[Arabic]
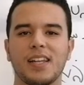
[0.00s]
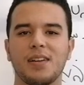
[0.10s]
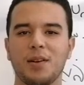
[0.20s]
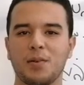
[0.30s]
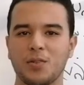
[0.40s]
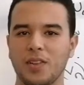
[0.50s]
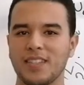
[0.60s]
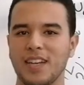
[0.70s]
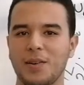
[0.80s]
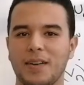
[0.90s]
السلام عليكم ورحمه
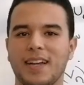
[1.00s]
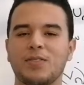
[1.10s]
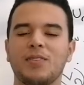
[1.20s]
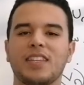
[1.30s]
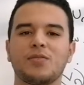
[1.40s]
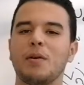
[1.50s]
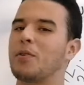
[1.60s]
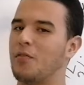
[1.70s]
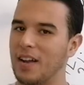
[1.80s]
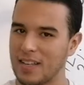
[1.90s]
الله تعالى وبركاته وليدات
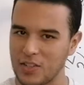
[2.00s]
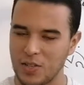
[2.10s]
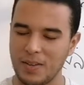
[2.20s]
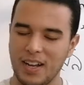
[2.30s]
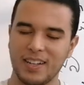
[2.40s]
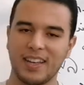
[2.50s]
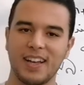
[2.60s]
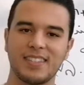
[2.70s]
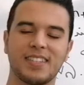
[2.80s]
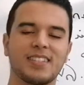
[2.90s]
مرحبا بكم في حلقه جديده من
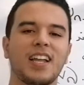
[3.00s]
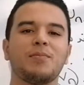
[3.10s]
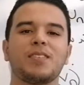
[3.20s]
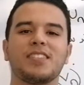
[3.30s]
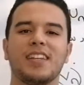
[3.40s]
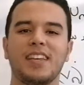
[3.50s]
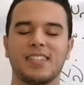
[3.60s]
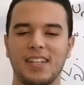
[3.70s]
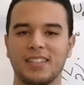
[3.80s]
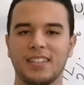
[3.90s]
حلقات درس
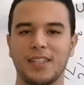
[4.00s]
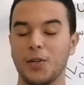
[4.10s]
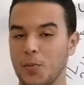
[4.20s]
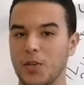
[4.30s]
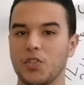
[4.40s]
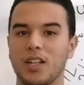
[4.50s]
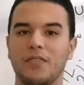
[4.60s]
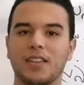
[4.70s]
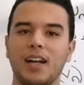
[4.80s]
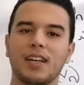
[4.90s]
المتساليات العدديه اليوم ان شاء
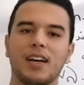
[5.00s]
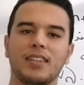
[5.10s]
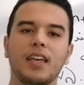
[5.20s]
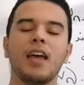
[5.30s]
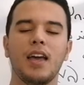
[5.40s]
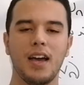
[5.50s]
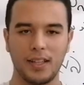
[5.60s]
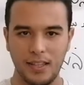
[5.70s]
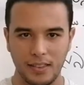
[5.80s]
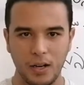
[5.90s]
الله في هذه الحلقه هذه
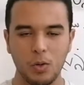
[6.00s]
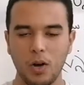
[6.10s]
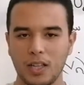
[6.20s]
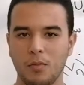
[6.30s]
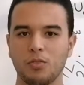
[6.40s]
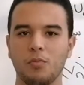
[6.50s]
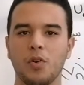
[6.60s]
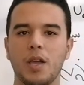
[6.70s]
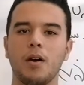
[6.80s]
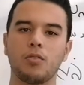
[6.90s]
غادي نتناولوا واحد الموضوع
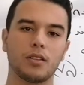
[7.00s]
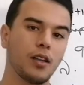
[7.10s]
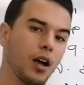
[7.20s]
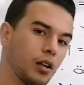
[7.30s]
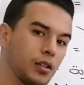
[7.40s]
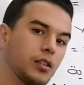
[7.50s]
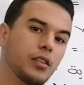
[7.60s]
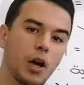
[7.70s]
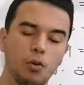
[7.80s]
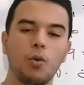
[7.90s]
مهم او
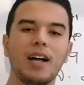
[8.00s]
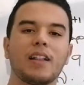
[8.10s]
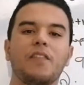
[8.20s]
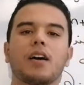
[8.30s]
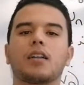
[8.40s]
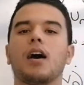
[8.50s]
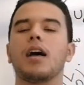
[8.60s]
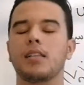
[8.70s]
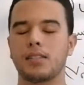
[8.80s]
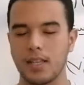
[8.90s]
نتناولوا واحد
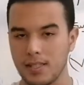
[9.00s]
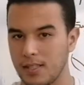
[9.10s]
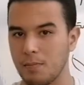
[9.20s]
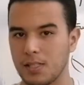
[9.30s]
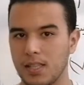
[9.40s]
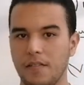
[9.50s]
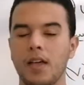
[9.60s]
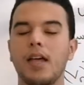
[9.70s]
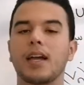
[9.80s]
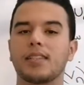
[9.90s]
الفقره اساسيه بزاف
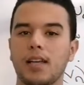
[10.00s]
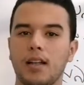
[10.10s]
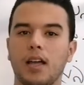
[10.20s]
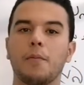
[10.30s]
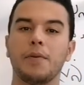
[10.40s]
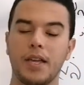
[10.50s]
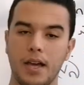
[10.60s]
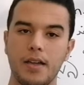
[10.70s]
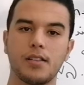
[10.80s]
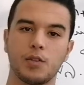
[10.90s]
كتعلق
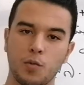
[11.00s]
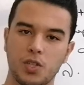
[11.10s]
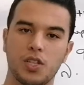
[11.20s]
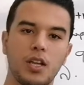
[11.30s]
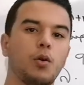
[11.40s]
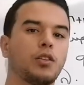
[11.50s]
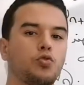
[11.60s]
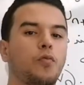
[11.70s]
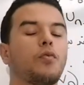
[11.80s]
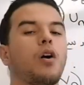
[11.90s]
بنهايات متتاليه وغادي
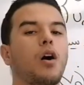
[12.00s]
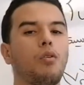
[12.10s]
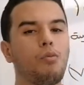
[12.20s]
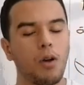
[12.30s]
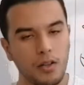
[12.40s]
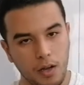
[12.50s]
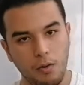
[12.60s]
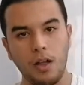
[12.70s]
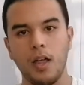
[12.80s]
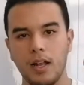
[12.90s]
نشوفوا اول
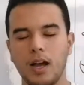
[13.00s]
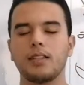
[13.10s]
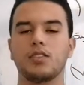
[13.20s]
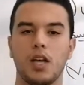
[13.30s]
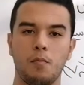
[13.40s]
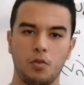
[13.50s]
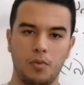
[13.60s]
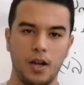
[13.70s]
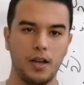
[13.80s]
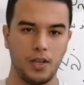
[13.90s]
نوع اللي غادي نتعاملوا
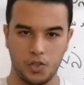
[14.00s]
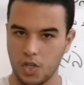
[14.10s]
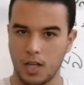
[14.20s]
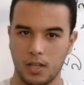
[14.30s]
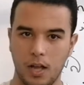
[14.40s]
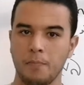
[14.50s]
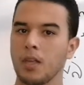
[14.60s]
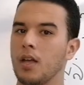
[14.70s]
معاه ان شاء الله